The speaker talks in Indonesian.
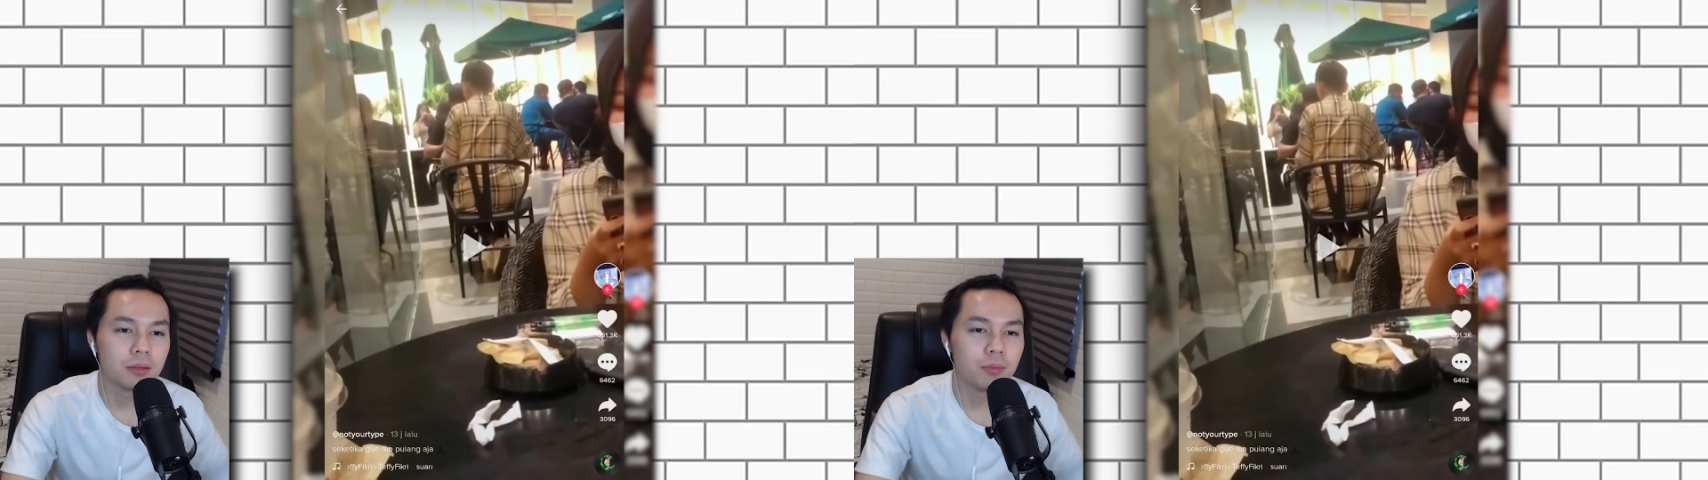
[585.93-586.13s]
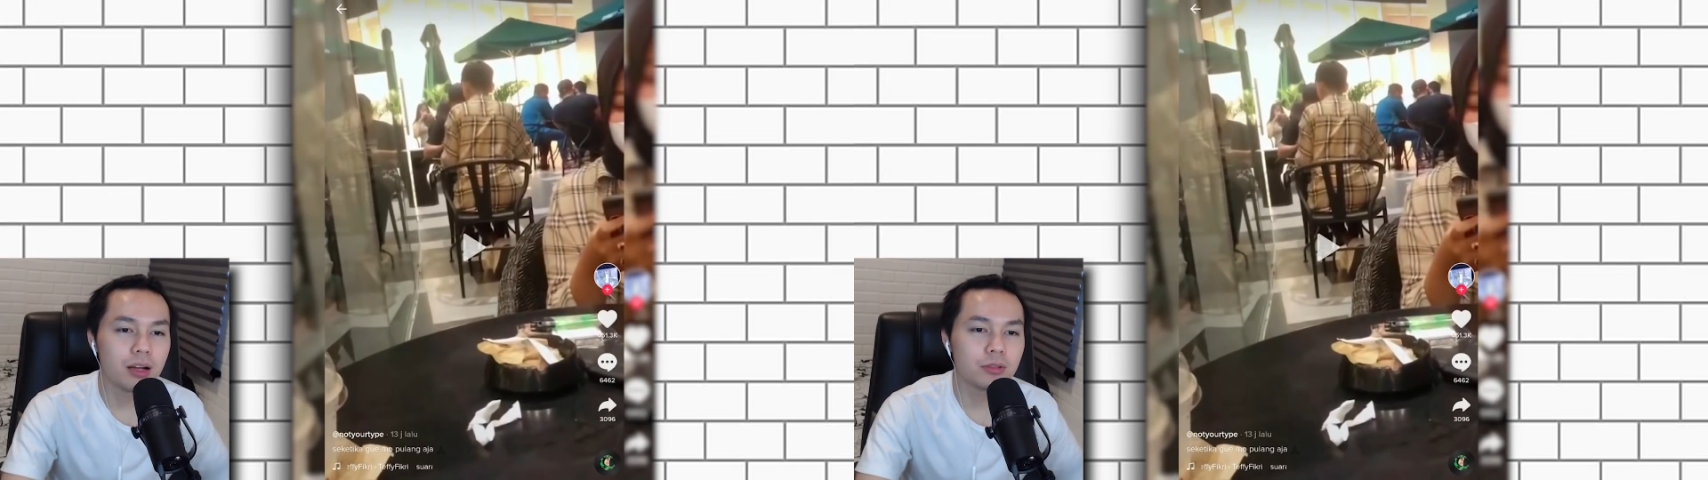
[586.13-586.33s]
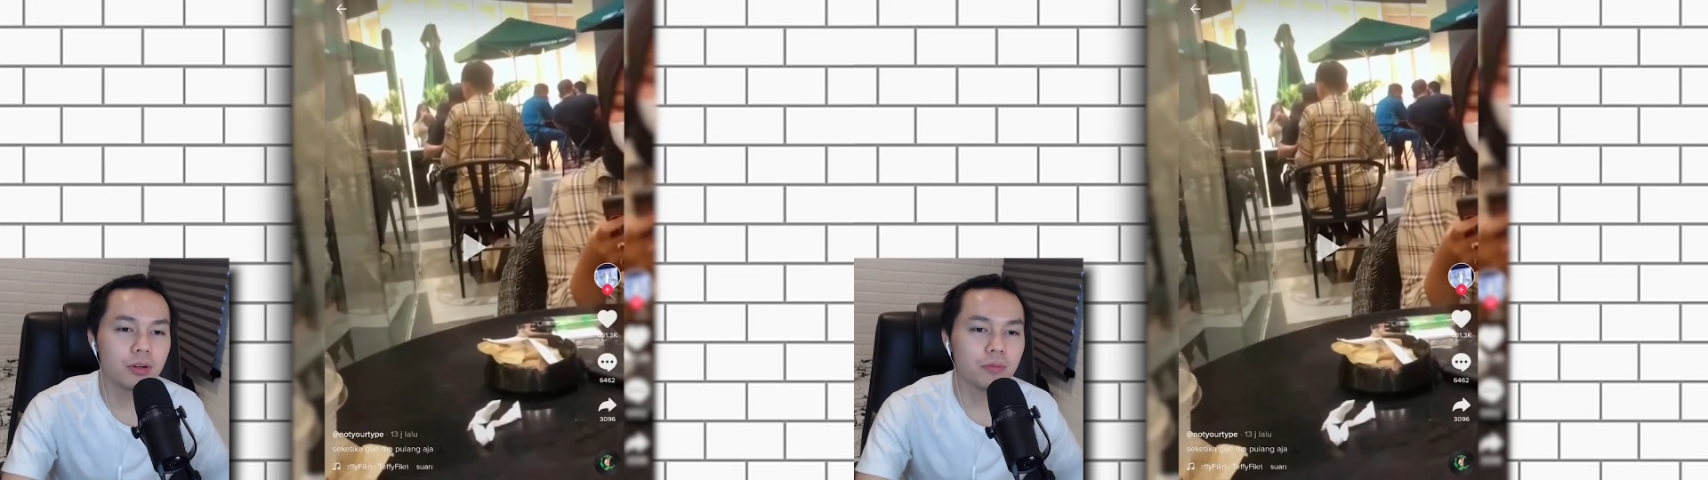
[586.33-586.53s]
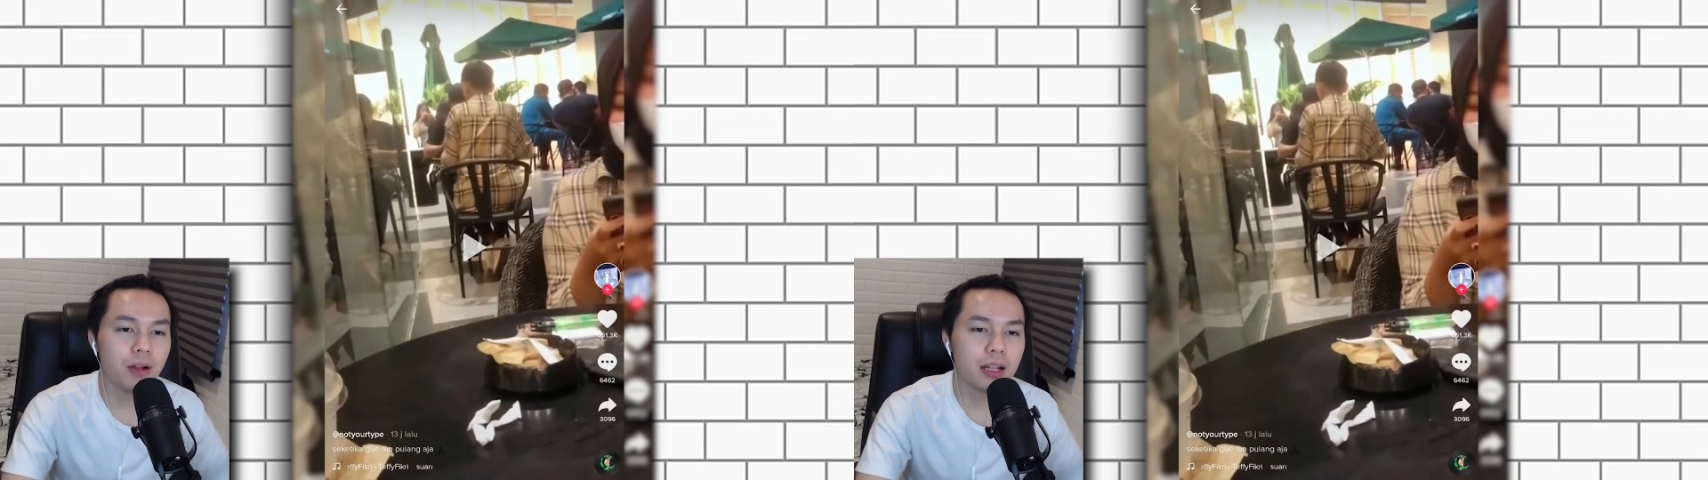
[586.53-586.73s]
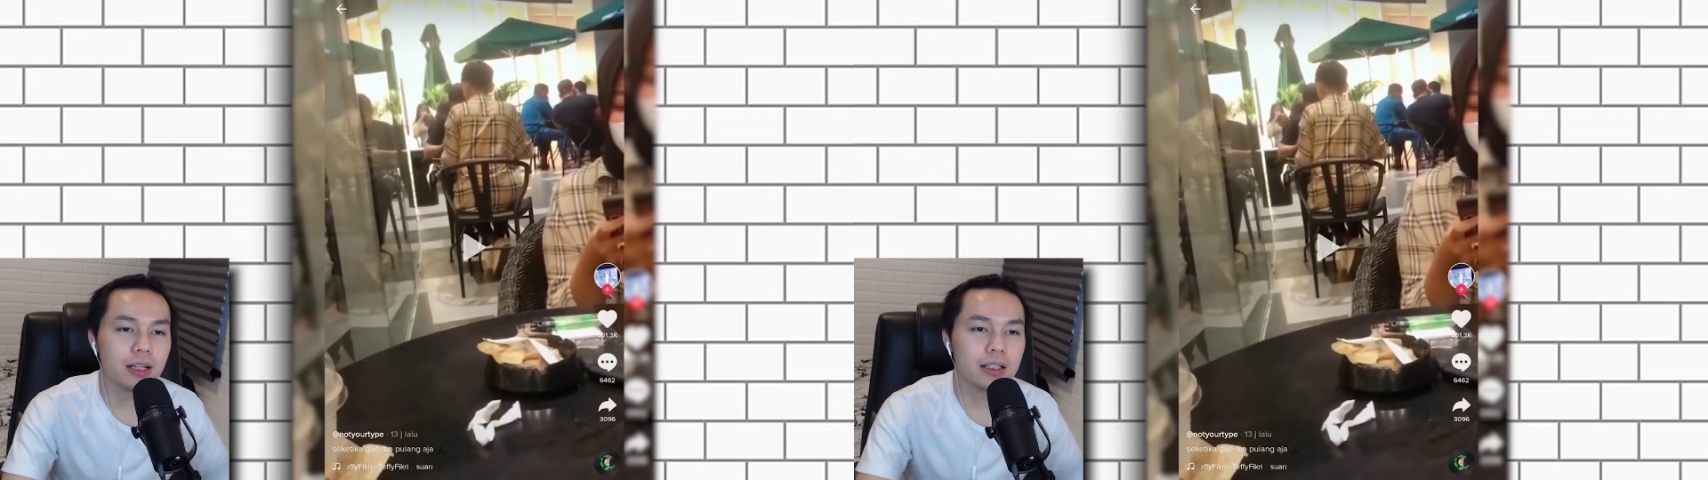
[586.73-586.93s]
baju
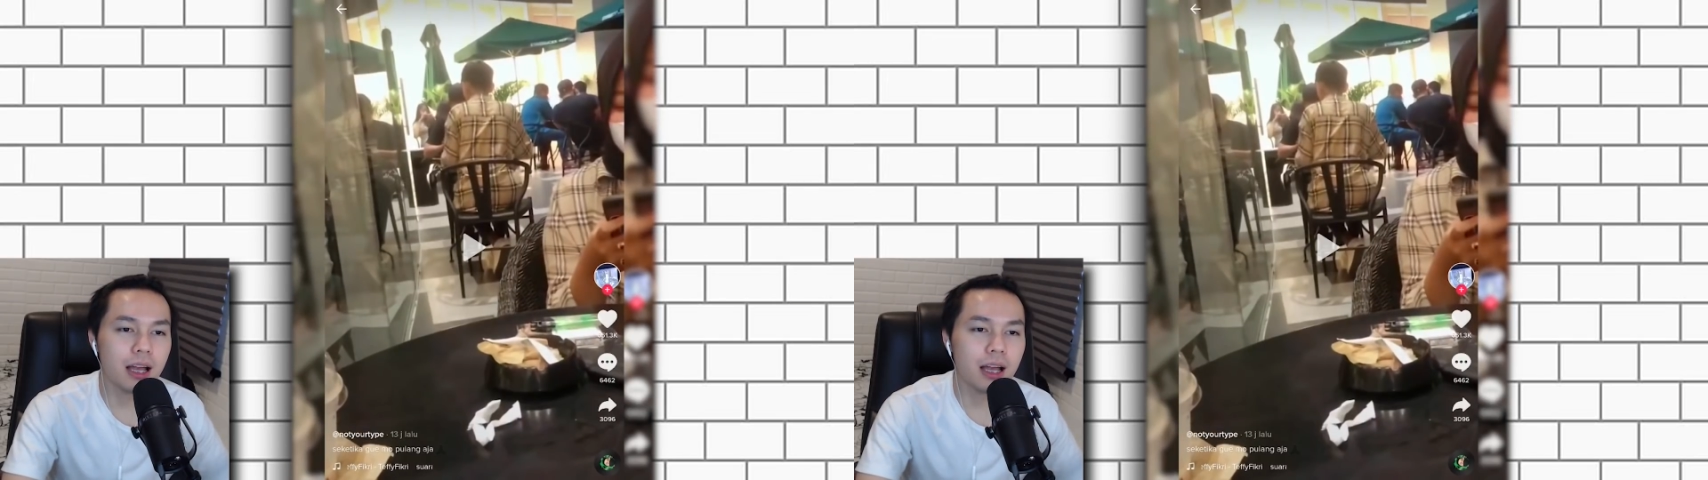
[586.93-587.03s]
flanel